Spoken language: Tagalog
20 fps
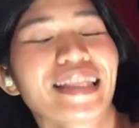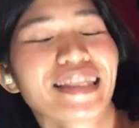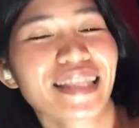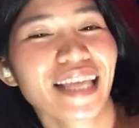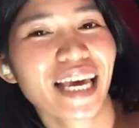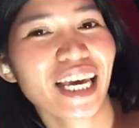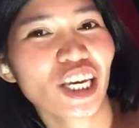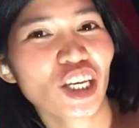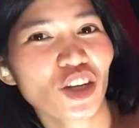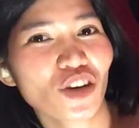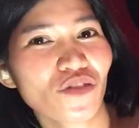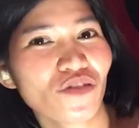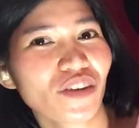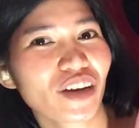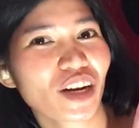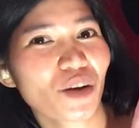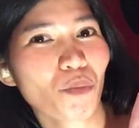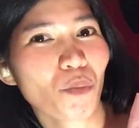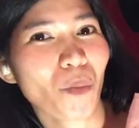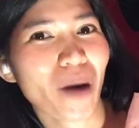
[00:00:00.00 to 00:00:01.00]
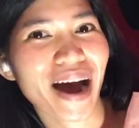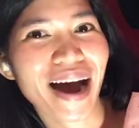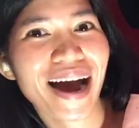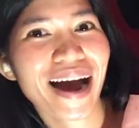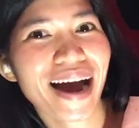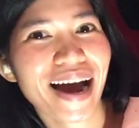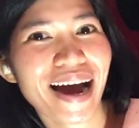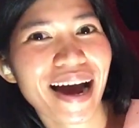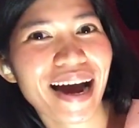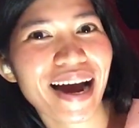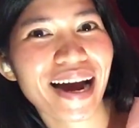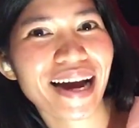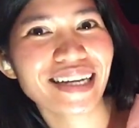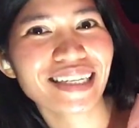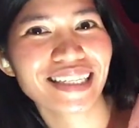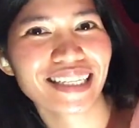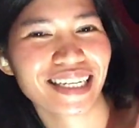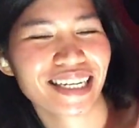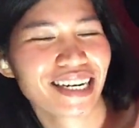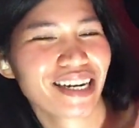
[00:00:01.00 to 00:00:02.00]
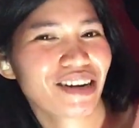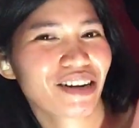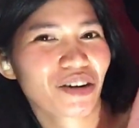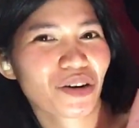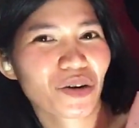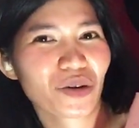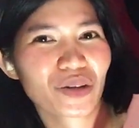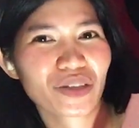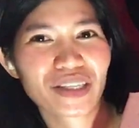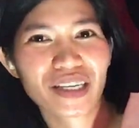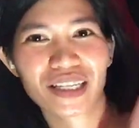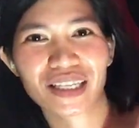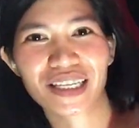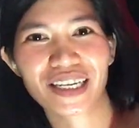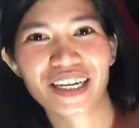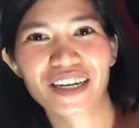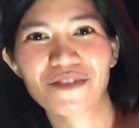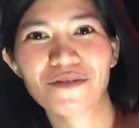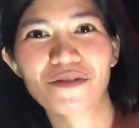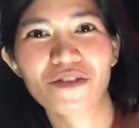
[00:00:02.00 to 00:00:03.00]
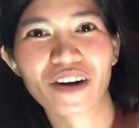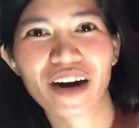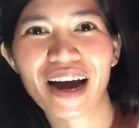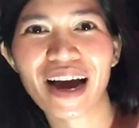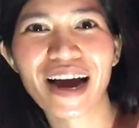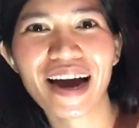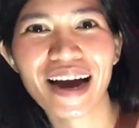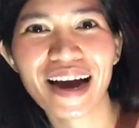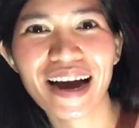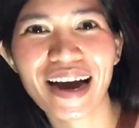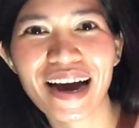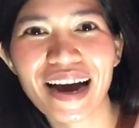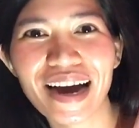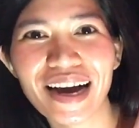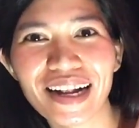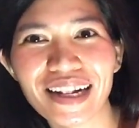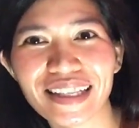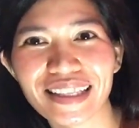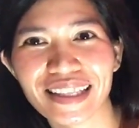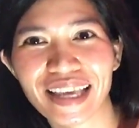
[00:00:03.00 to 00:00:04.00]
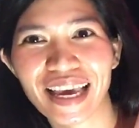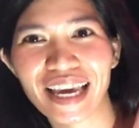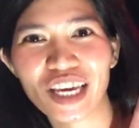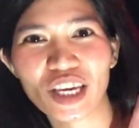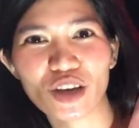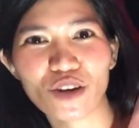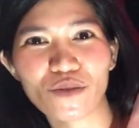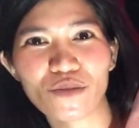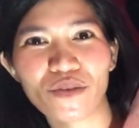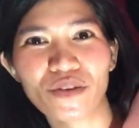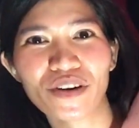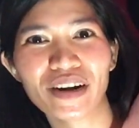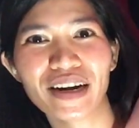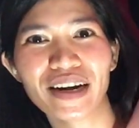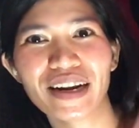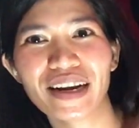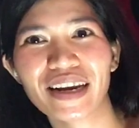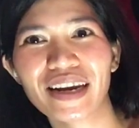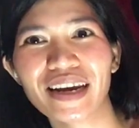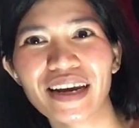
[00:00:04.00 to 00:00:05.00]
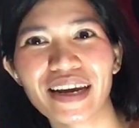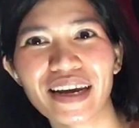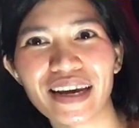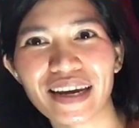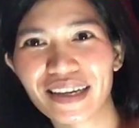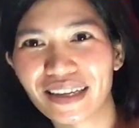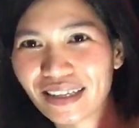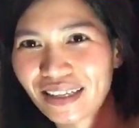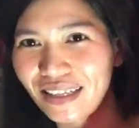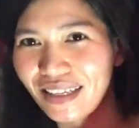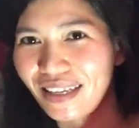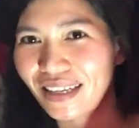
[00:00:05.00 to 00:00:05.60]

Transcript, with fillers: Thank you very much, Rosit Cabral. Thank you for this.